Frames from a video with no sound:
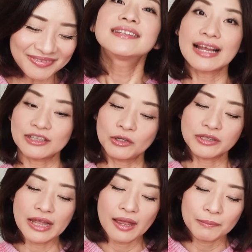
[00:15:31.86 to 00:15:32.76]
さあ、そ
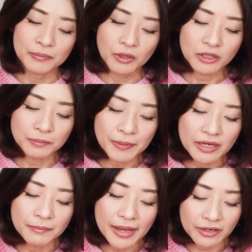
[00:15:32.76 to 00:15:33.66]
して、
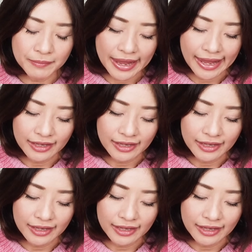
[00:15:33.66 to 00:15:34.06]
プロスペルメルメ、